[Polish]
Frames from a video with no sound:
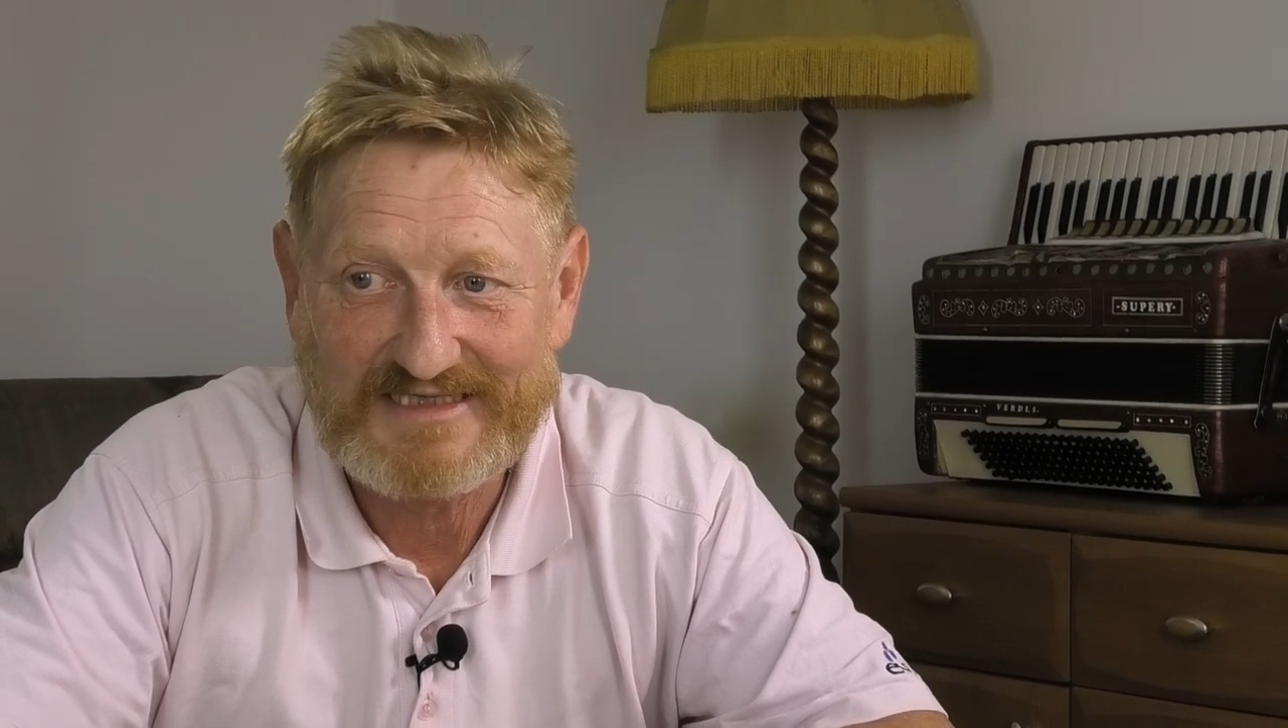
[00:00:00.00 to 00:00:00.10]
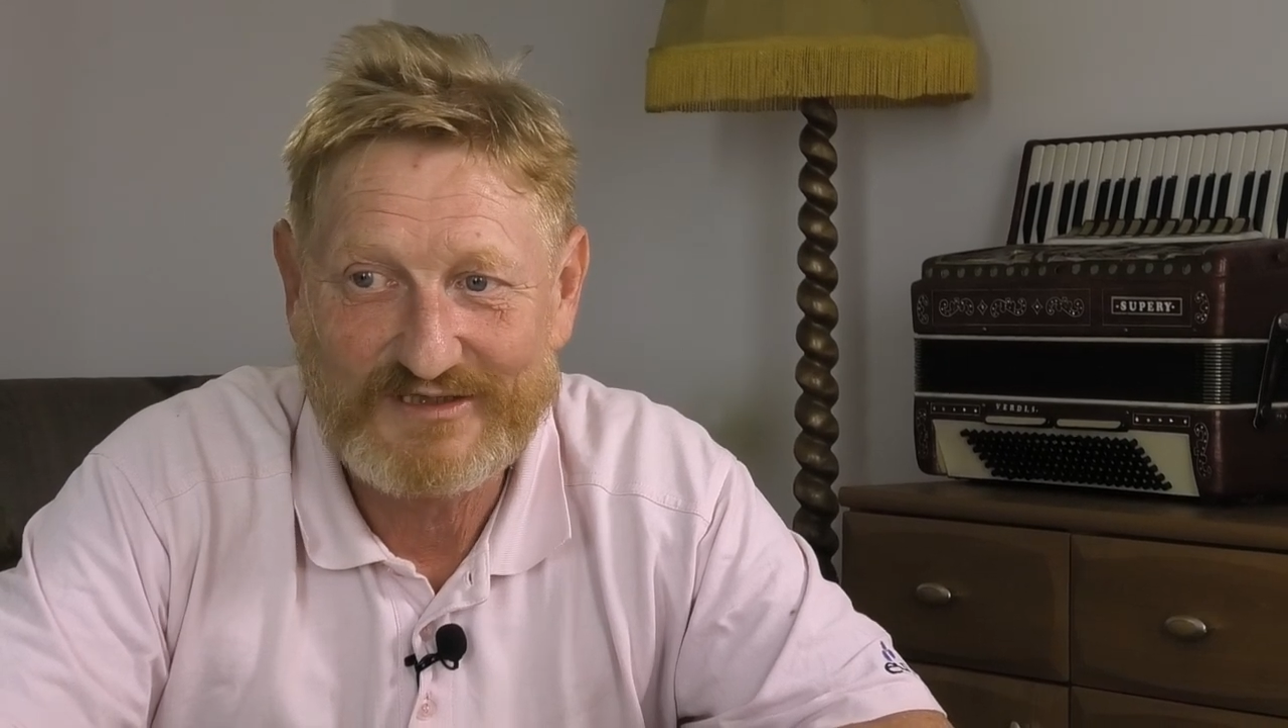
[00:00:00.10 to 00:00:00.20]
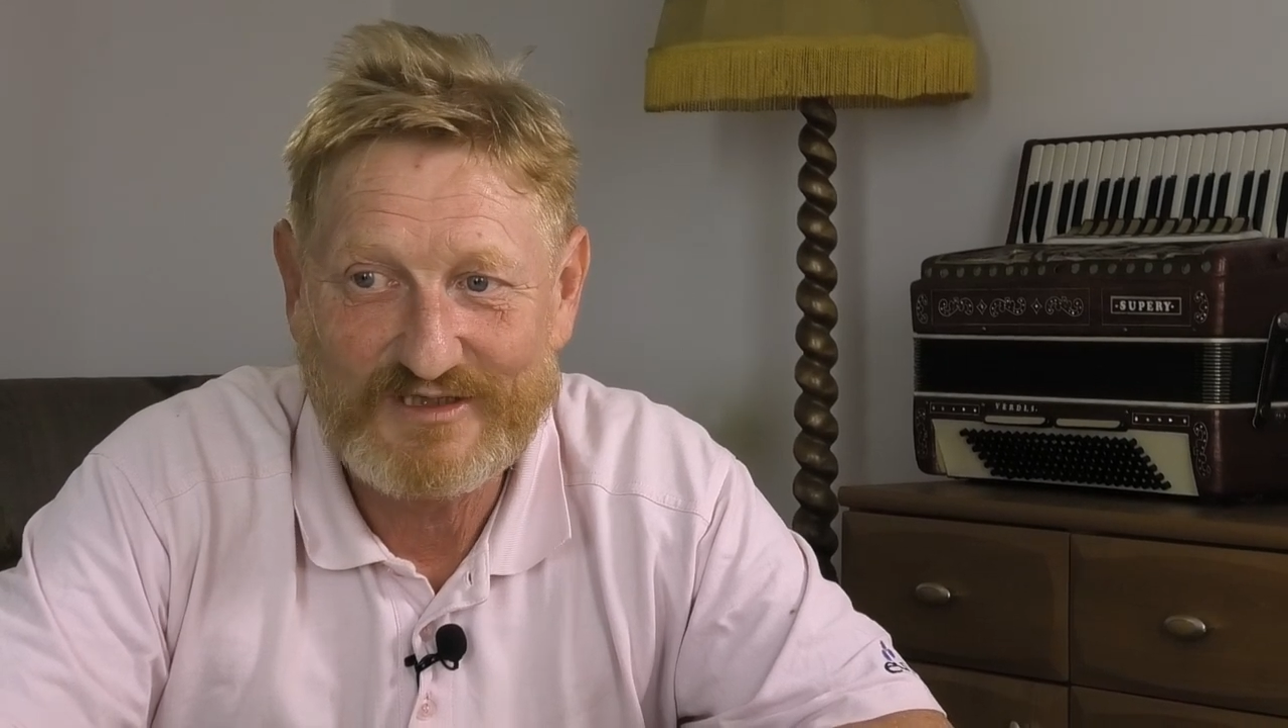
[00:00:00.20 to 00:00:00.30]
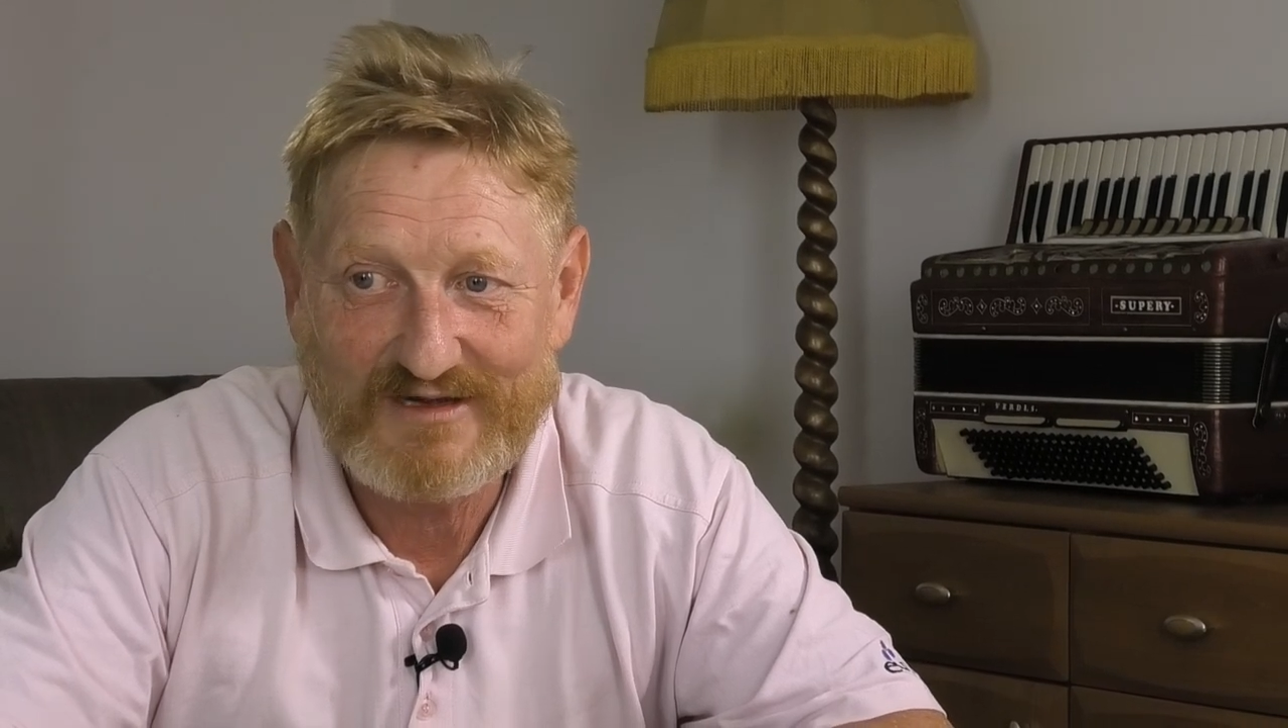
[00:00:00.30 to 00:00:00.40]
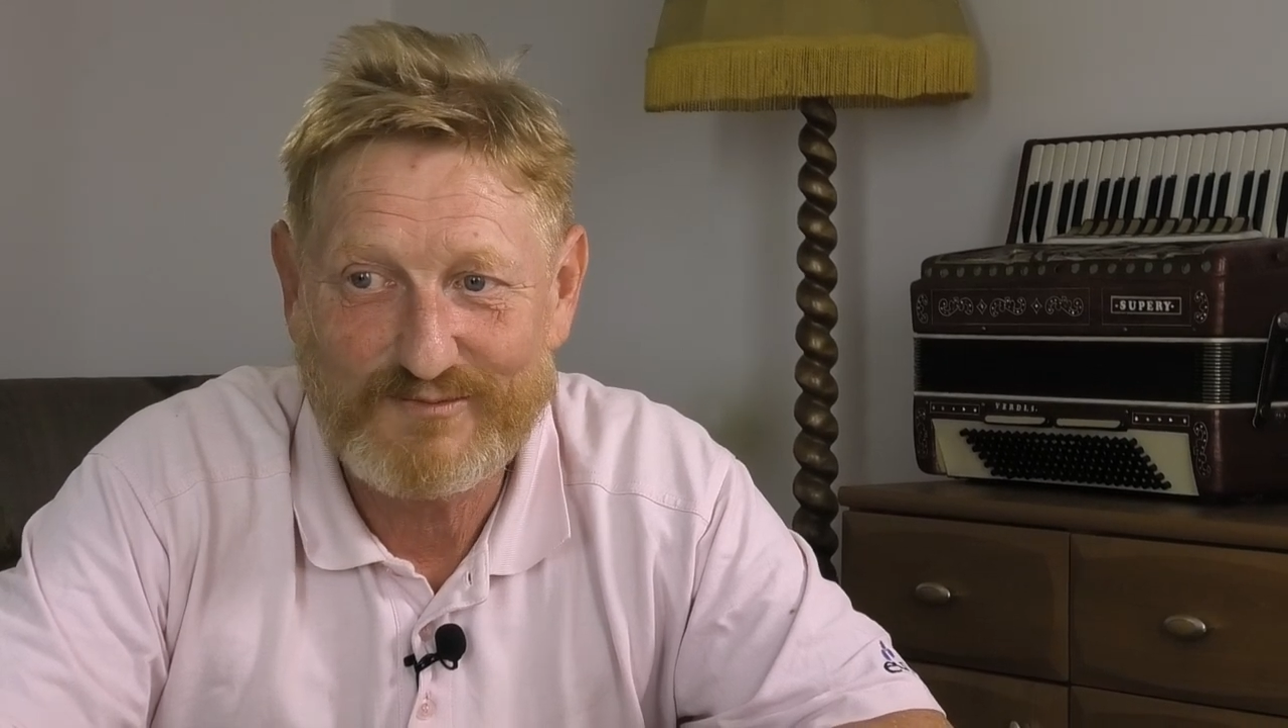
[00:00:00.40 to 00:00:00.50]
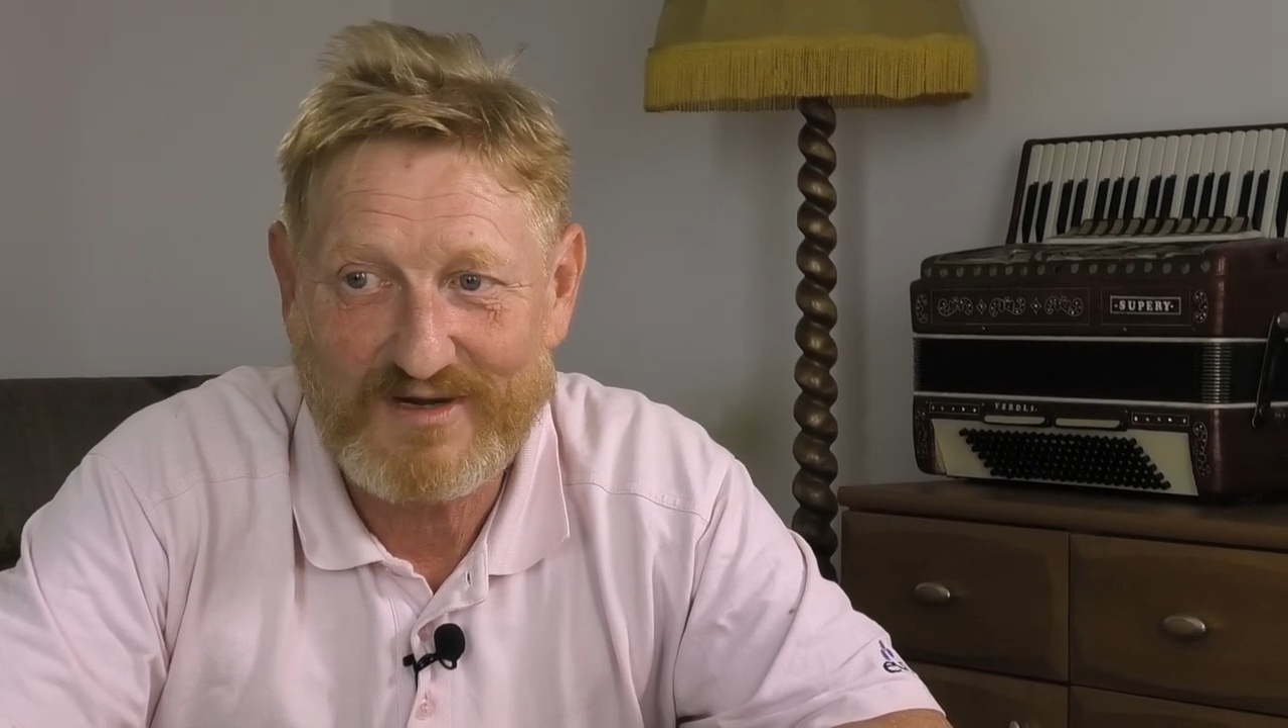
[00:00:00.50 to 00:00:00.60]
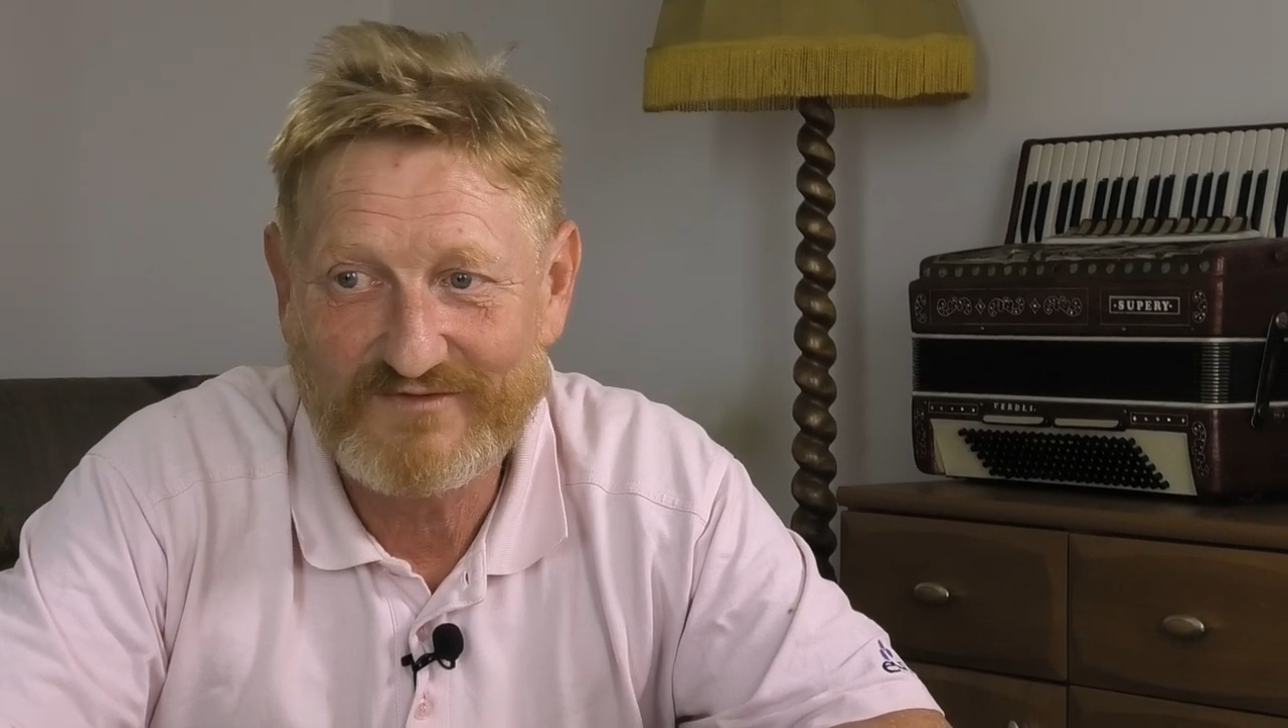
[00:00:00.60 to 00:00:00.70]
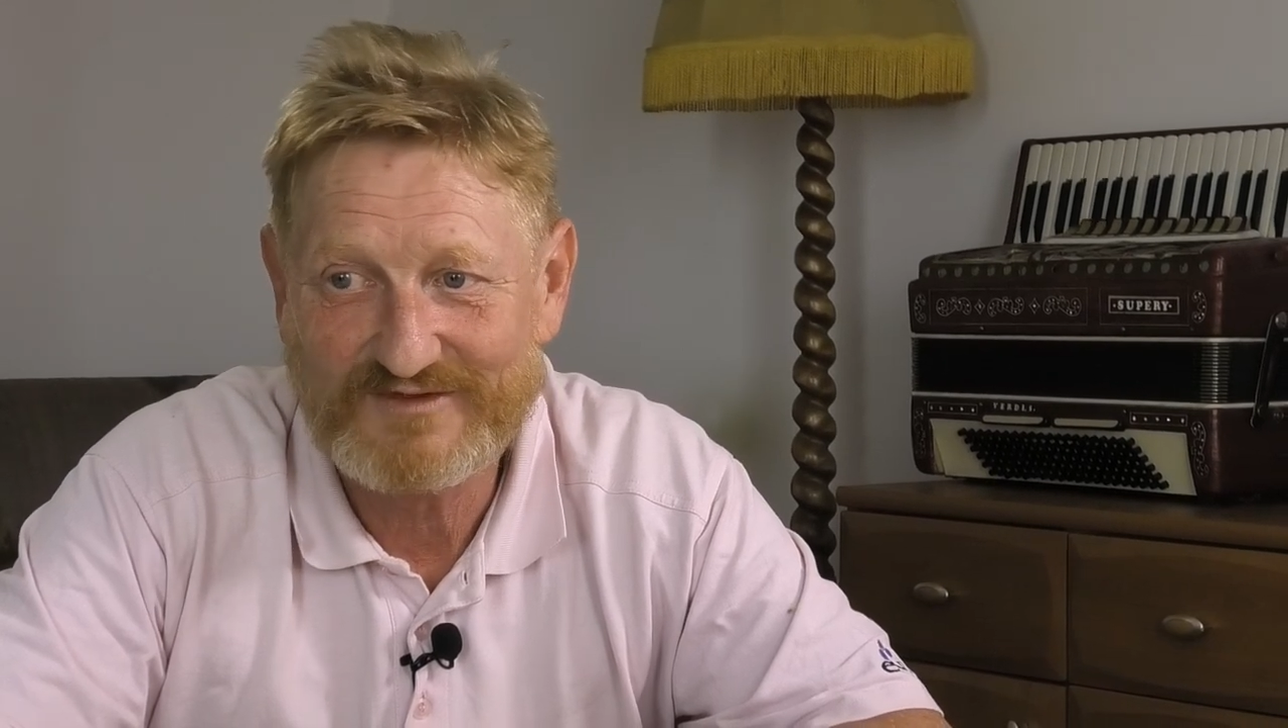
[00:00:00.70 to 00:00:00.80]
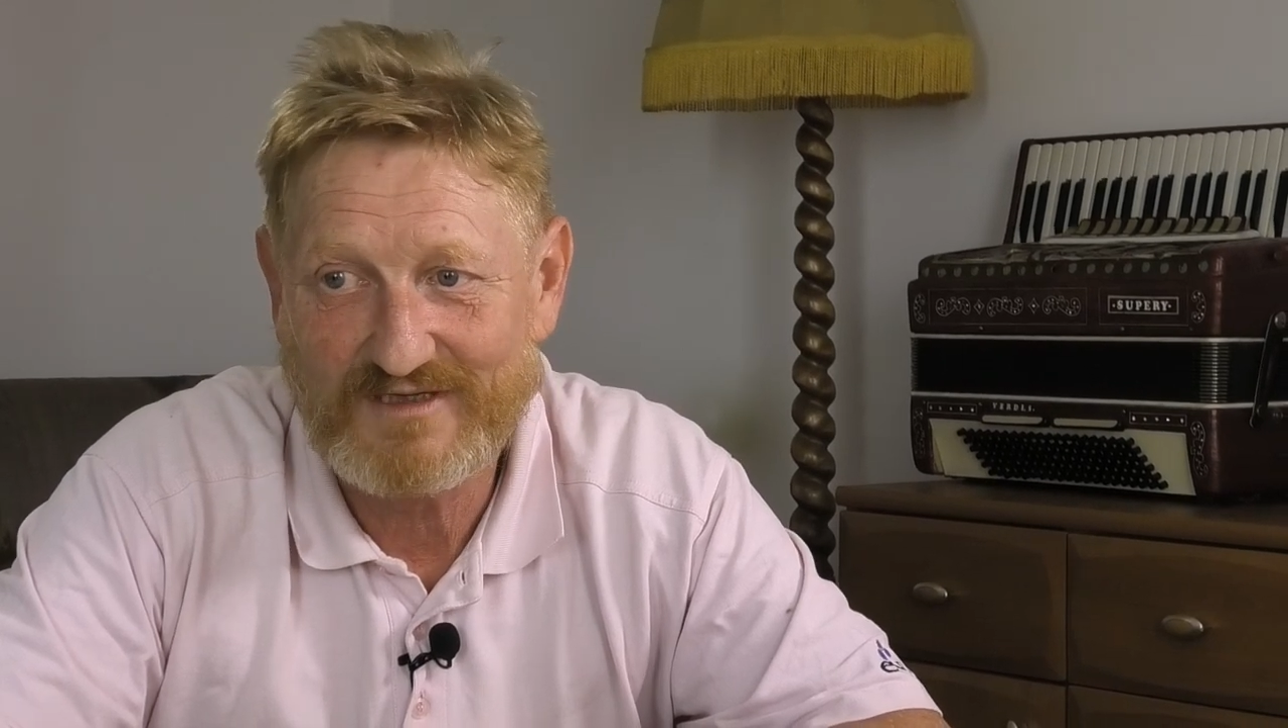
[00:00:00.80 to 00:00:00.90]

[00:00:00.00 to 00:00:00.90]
zgoniła prawą